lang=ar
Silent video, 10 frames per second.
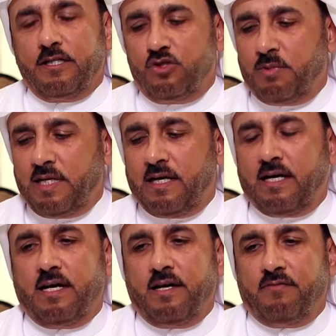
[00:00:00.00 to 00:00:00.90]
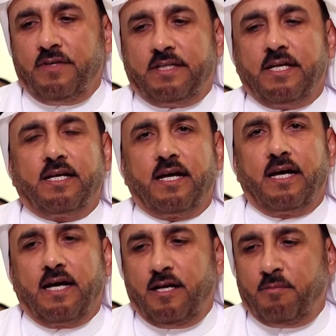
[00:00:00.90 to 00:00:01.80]
الزملاء في تلك
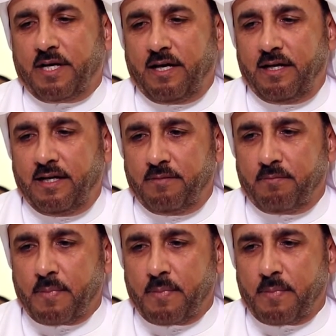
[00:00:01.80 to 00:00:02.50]
المرحلة